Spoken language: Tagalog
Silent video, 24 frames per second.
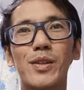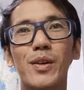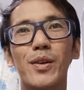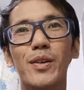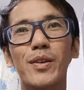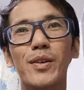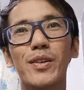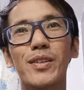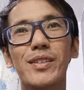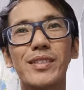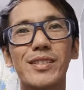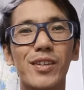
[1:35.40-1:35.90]
So,
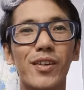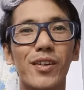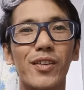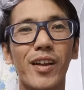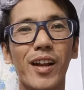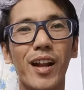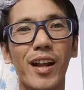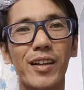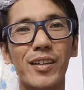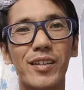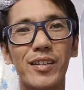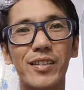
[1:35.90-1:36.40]
yun,
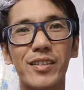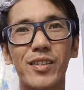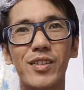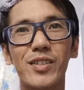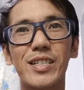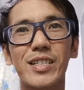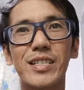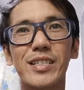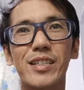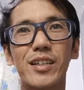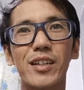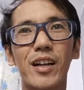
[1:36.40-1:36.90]
Solar runner daw
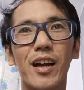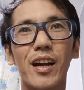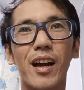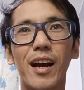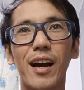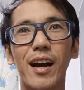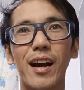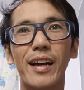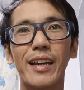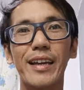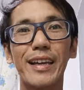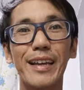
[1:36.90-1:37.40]
si Sir.
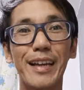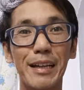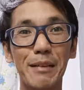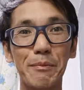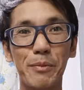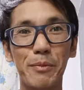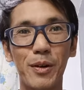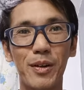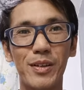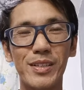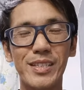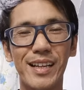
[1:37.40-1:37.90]
Uh,
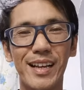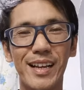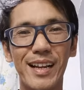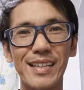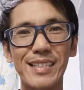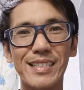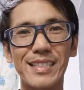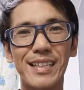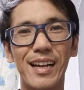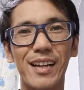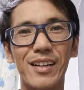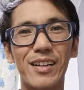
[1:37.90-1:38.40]
ingat po sa
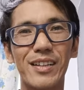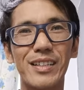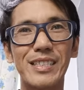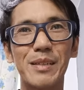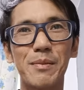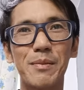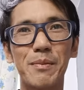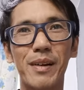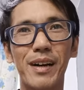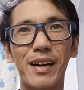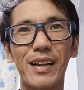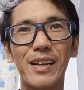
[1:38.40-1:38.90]
runs, lalo na
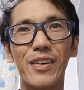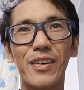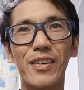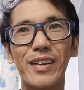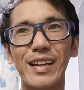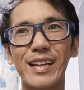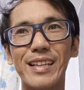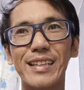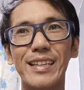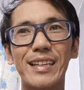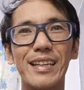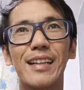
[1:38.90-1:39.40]
sa mga long
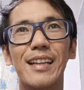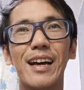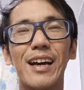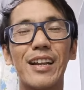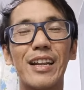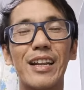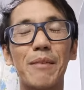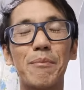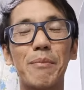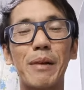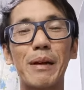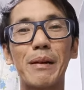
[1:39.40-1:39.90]
run. Lalo
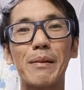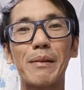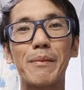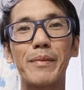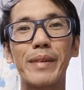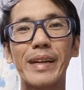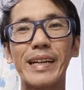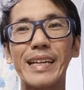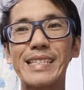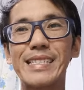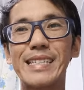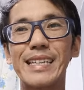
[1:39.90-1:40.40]
na pag
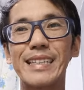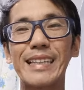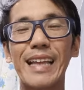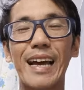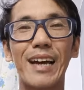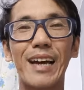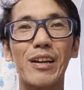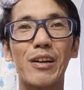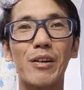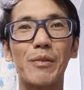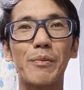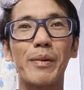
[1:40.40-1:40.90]
mag-isa
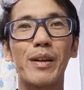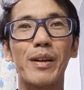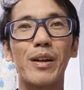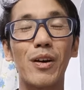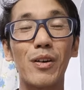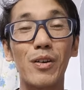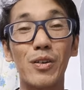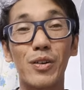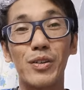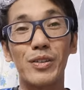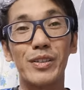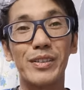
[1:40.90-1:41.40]
tayo. Pero
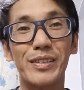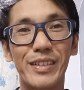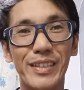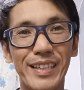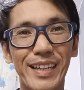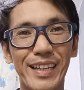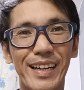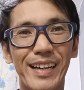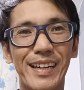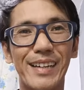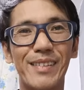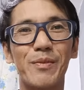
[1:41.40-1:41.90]
ako,
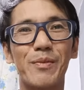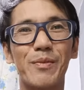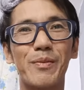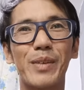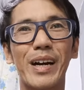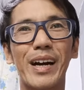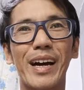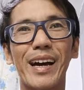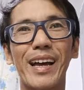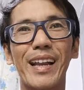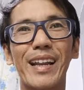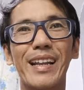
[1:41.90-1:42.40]
yun niya,
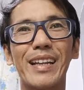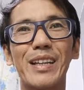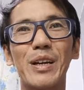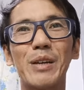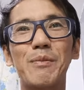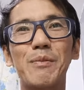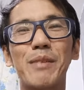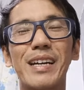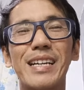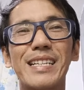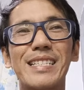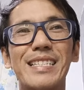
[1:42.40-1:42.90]

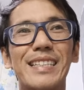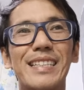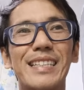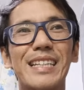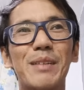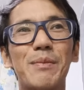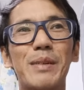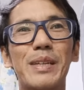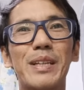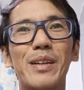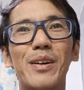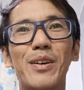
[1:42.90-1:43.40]
pangkaraniwan, mag-isa
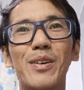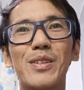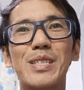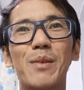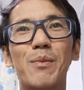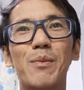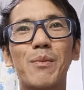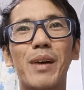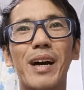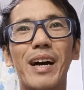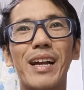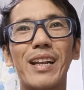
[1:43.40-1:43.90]
din naman ako
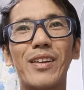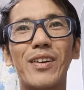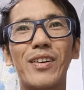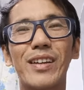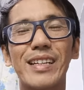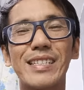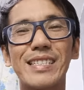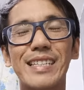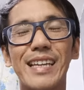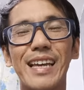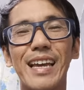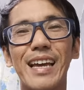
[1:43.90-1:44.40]
sa mga long
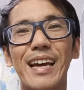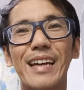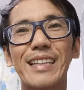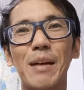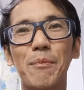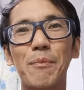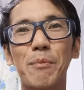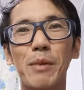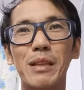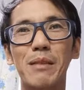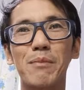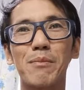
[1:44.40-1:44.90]
runs. Kaya
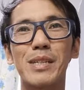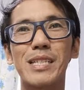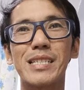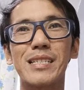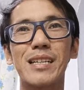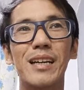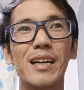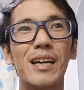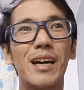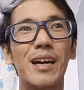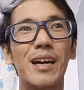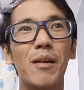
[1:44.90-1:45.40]
dapat mas
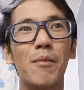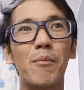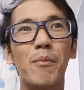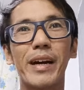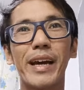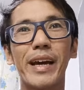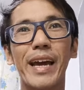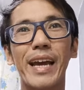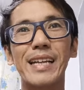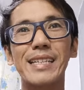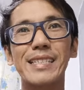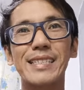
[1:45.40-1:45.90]

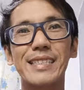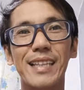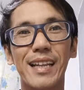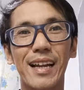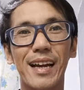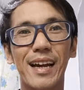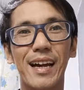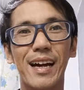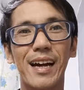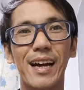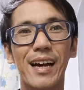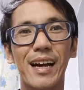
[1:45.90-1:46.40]

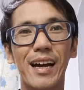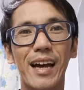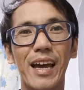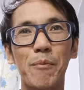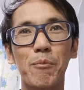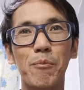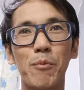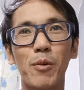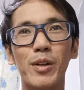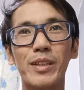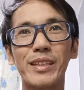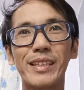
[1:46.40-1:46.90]
mag-extra
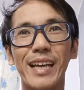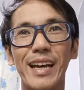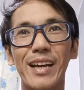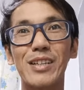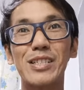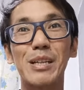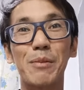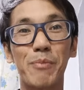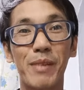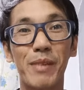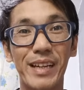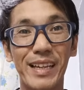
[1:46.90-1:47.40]
effort
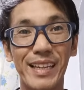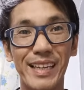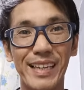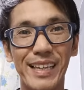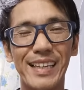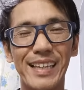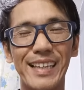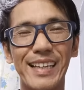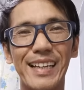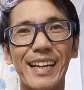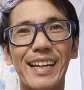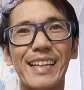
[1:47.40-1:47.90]
tayo sa
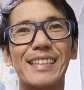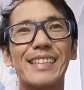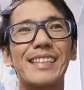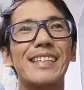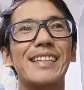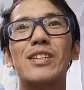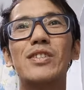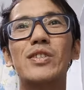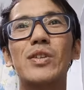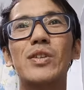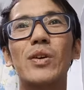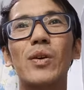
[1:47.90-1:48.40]
pag-iingat.
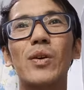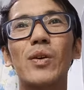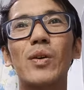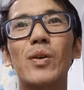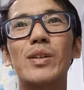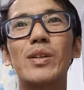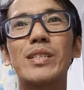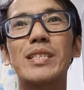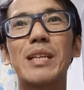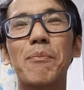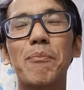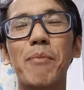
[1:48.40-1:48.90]

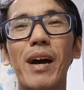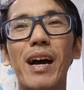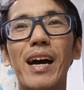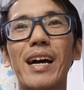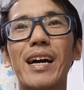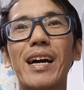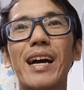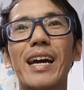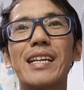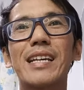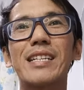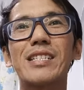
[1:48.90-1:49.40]
So, isa
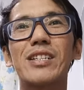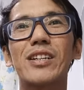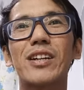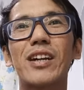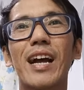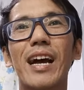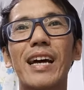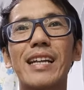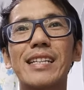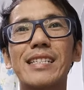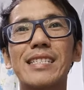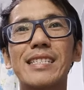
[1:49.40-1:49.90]
pa kay Sir
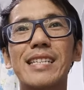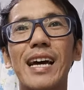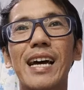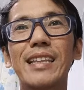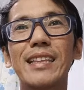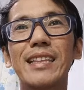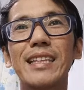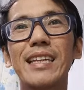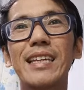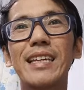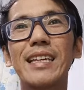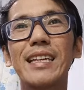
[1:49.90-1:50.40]
at
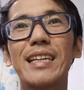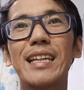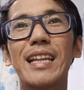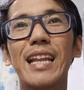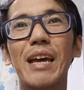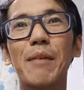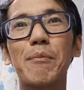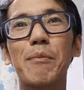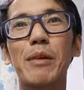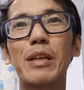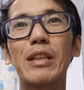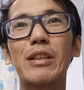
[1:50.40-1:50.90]
Sandy,
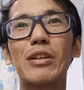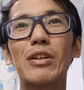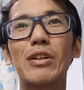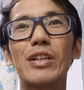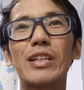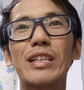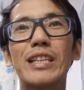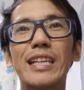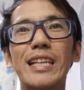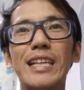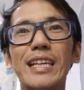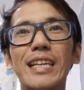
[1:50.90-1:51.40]

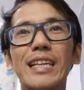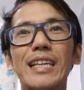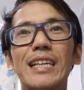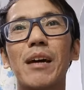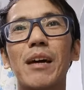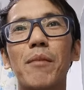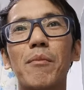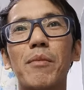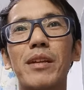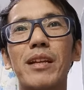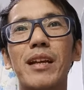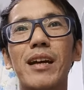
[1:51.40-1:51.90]
11.30.
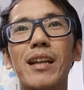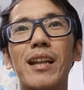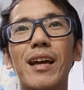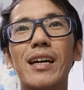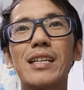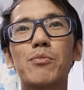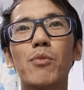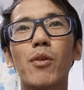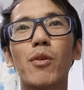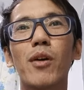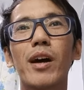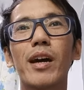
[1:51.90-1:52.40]
Sabi niya,
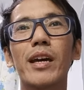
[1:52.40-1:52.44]
lakas mo